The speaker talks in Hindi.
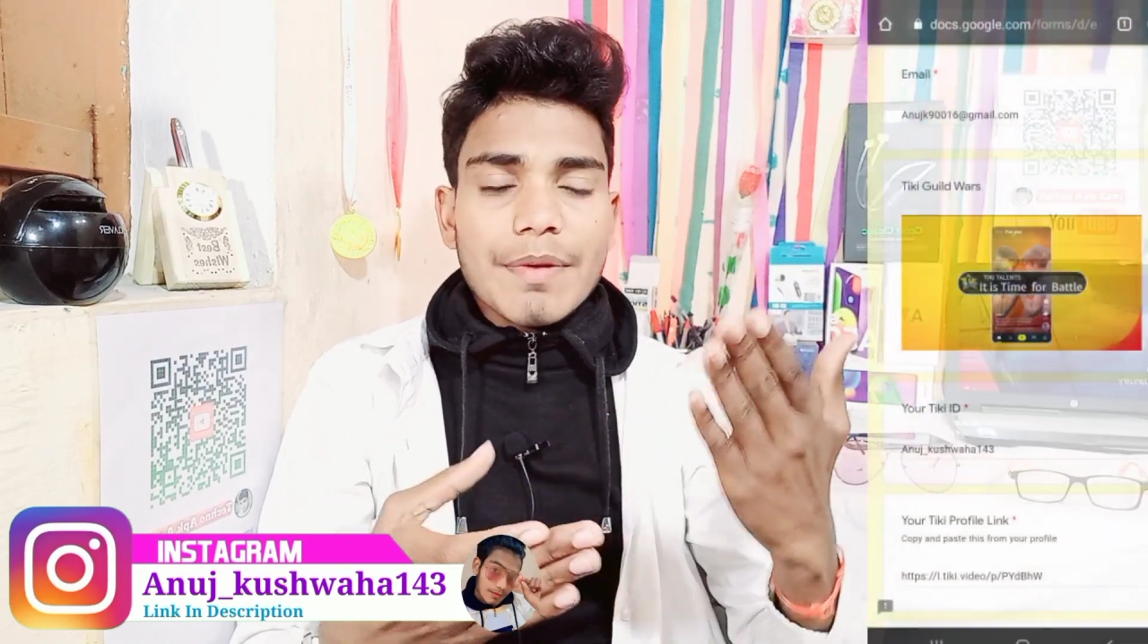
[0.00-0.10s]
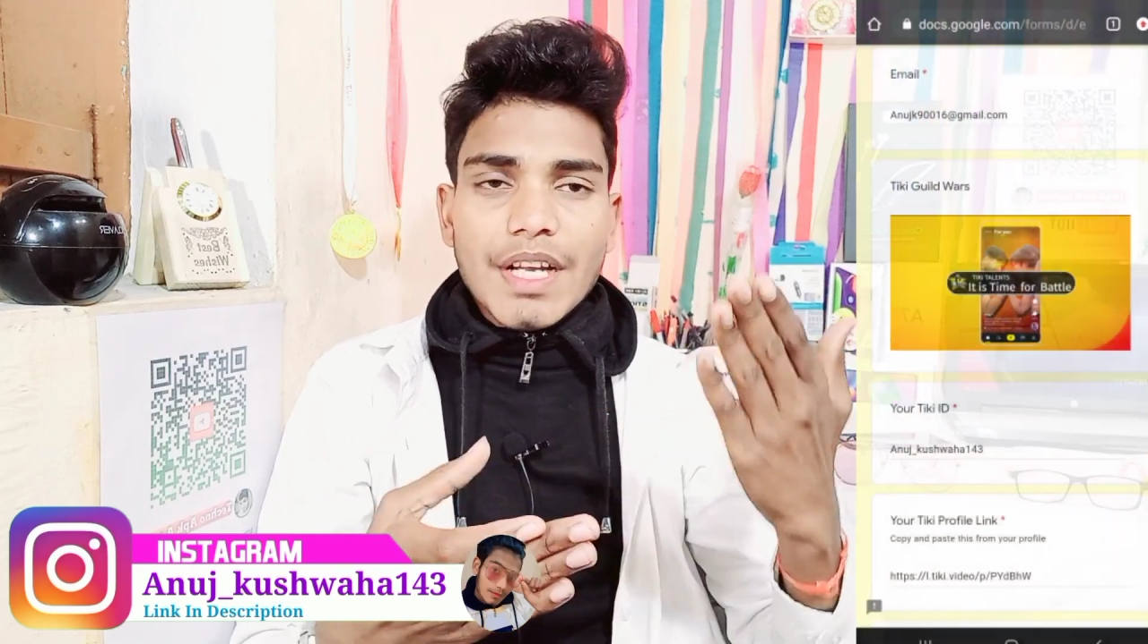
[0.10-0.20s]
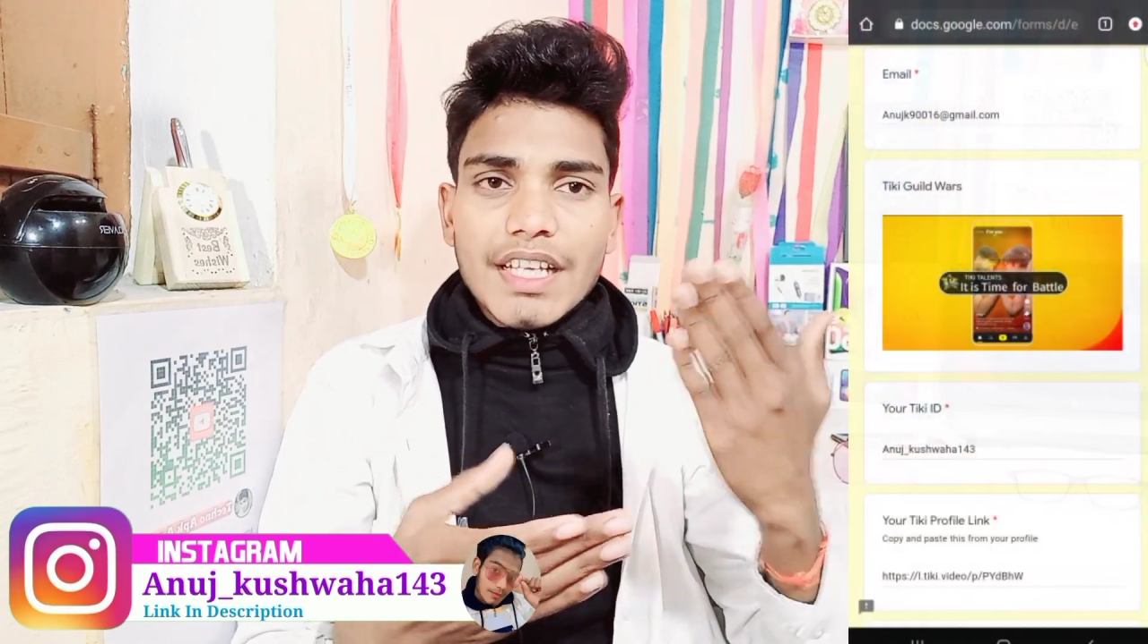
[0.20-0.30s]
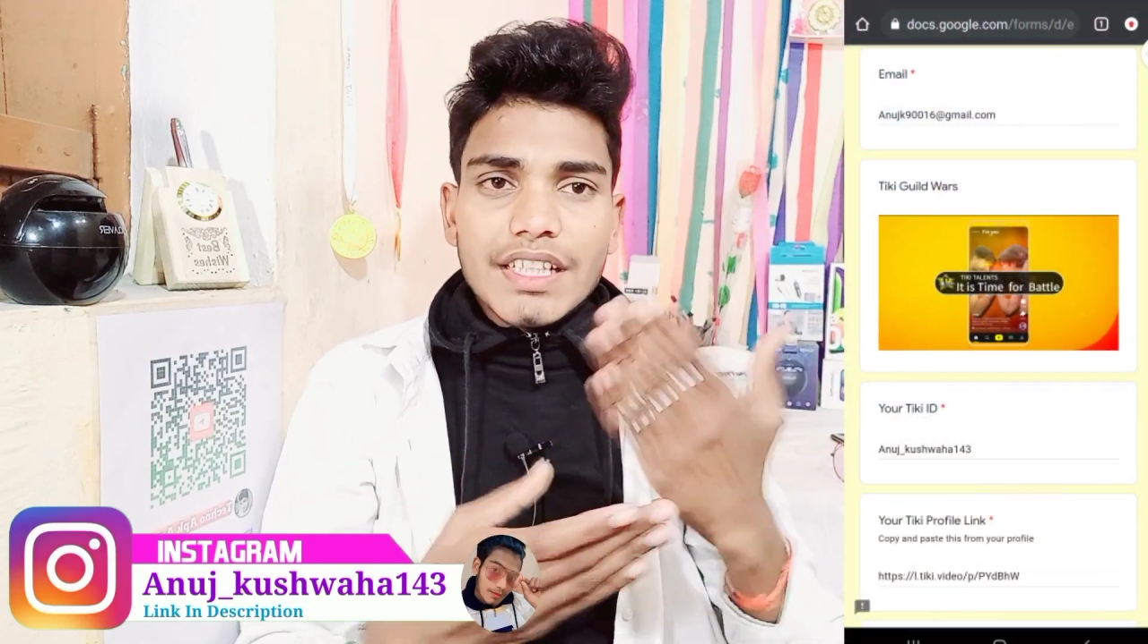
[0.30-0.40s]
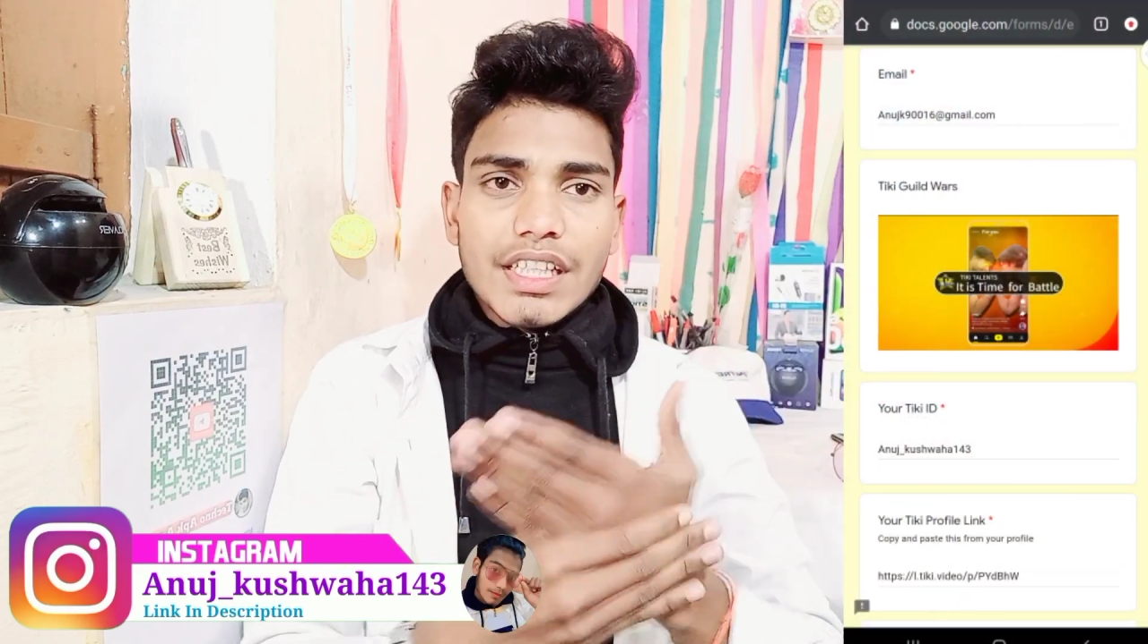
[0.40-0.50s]

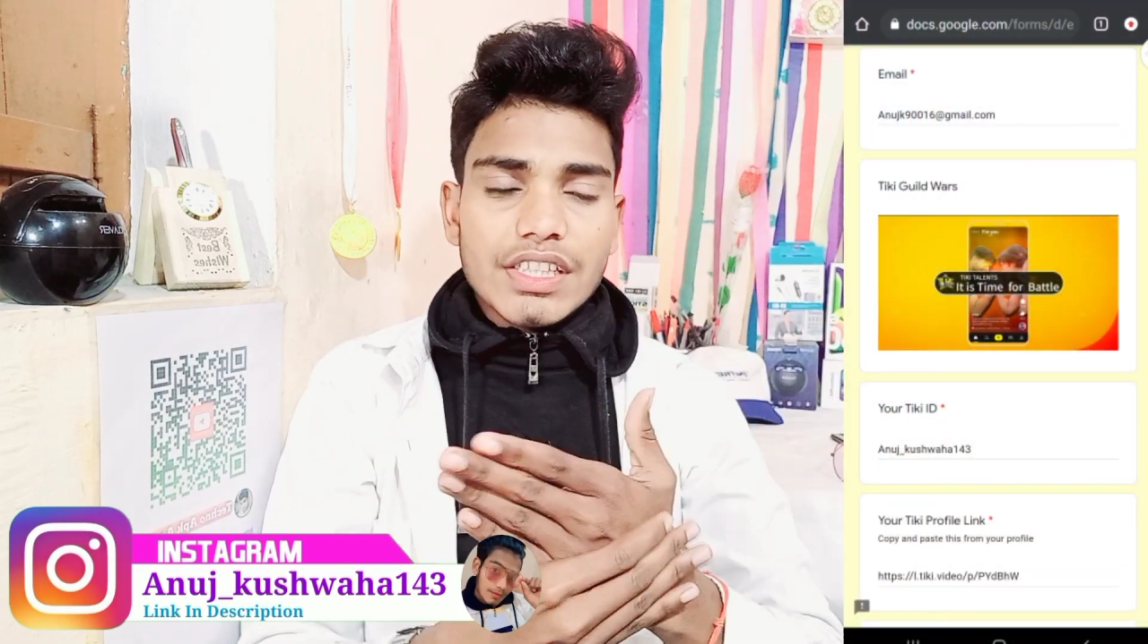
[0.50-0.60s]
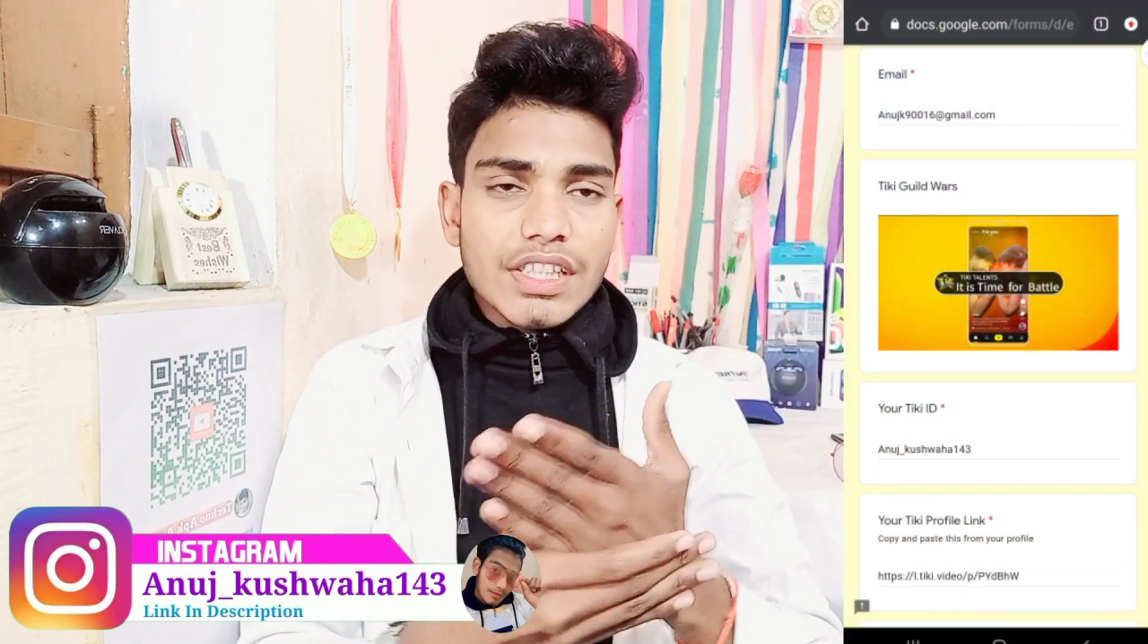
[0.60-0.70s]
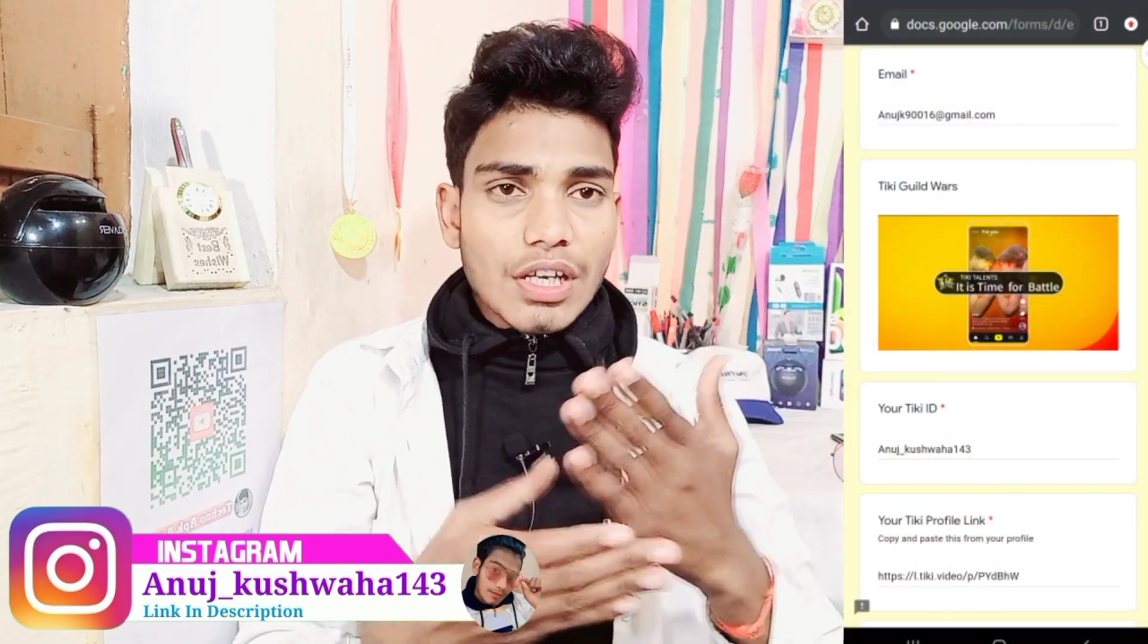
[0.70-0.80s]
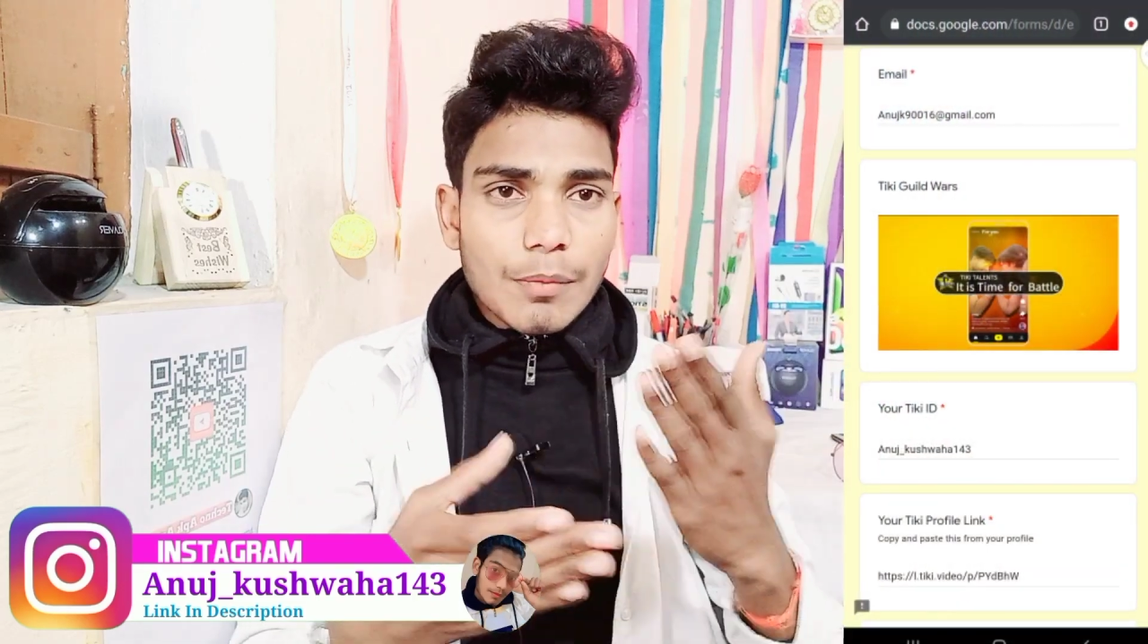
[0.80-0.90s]
बनाने के लिए